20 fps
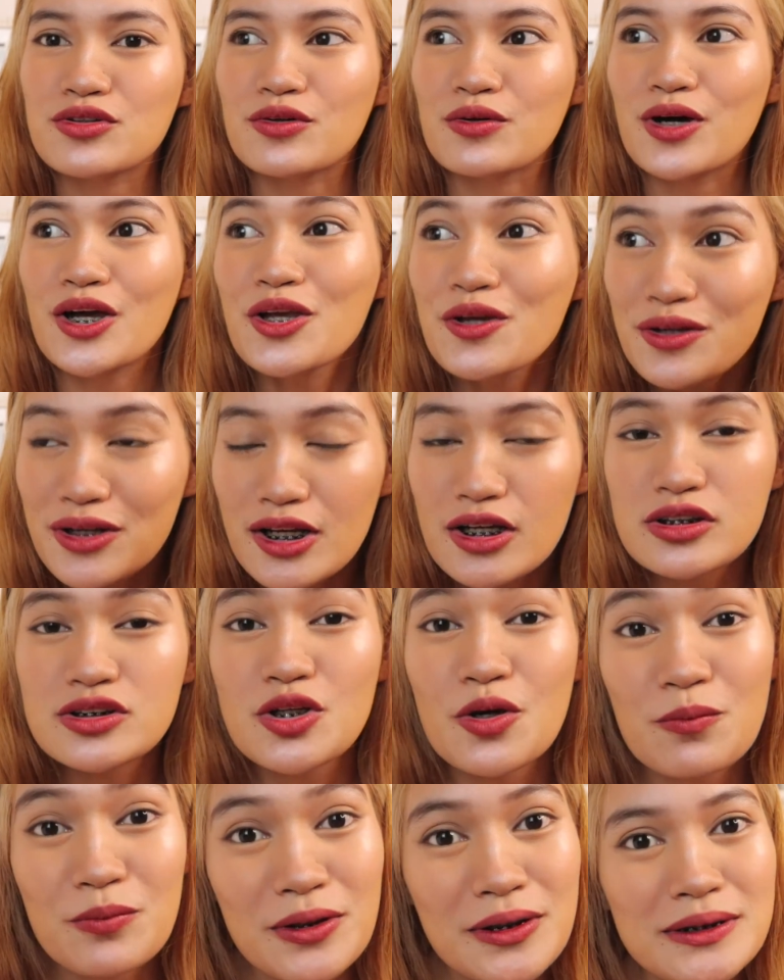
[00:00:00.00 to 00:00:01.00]
So, ayun lang,
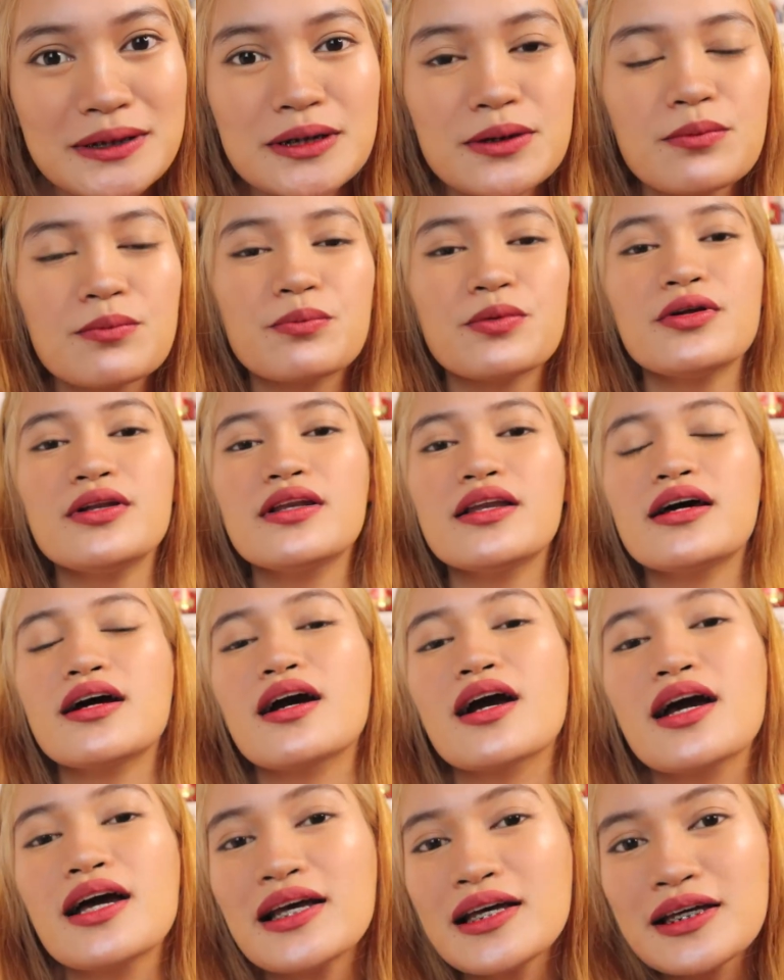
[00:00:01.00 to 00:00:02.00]
sobrang simple
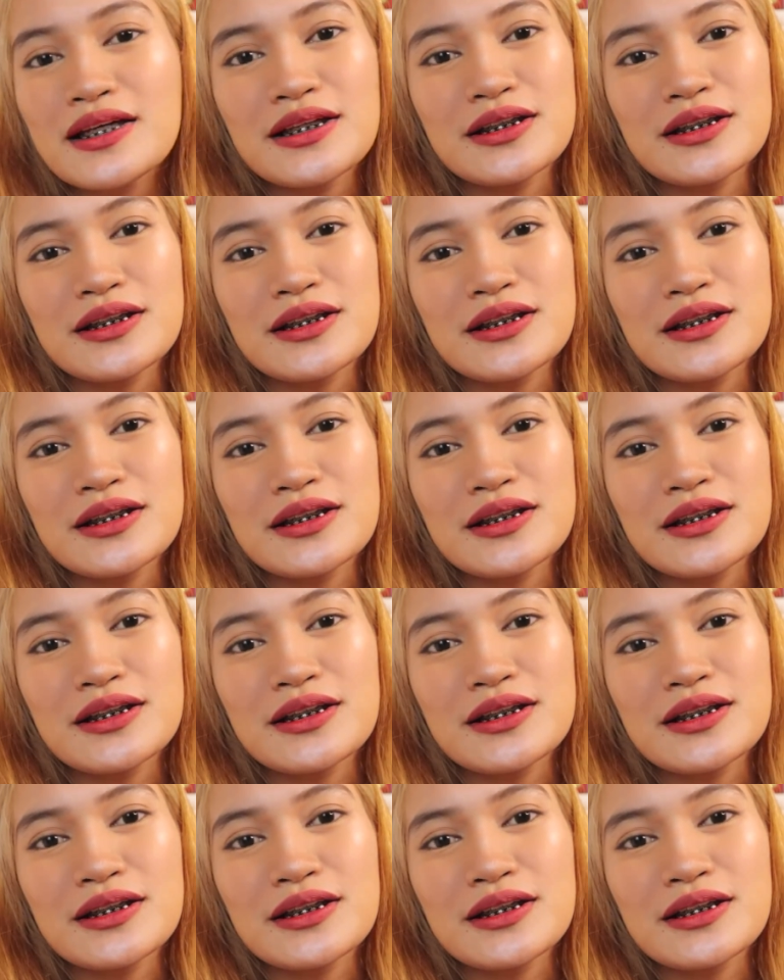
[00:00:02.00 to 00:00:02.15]
lang.